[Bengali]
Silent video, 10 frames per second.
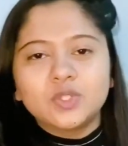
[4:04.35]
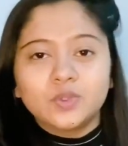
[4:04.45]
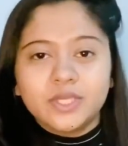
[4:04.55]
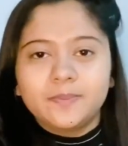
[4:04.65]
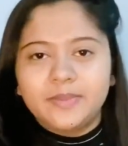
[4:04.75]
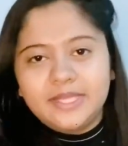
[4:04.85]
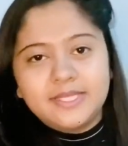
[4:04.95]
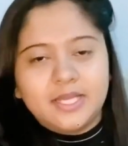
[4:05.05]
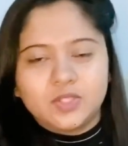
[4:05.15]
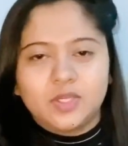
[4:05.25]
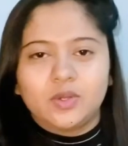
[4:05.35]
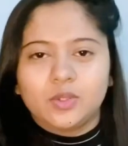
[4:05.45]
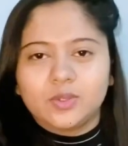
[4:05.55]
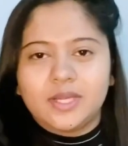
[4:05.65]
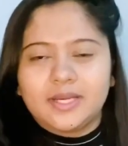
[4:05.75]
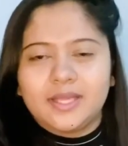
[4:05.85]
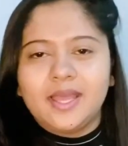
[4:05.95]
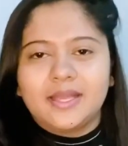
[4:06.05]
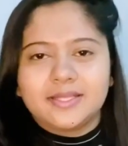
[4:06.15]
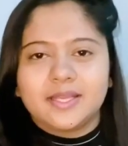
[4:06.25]
ছুটি পেয়েছি আসলে গতকালকে
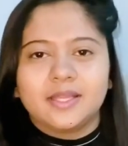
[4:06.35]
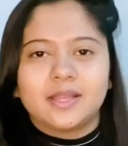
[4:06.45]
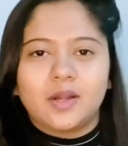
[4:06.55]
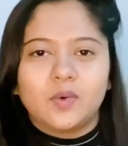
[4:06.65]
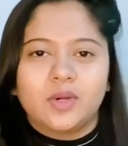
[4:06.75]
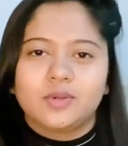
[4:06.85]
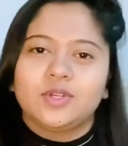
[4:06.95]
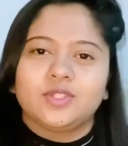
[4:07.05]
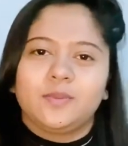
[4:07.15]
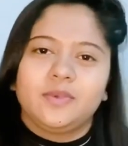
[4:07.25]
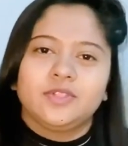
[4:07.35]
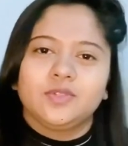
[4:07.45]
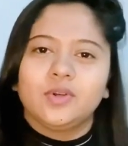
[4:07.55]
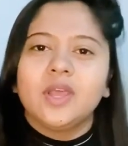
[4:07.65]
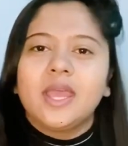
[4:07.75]
আজকে তাড়াহুড়া করে সব কিছু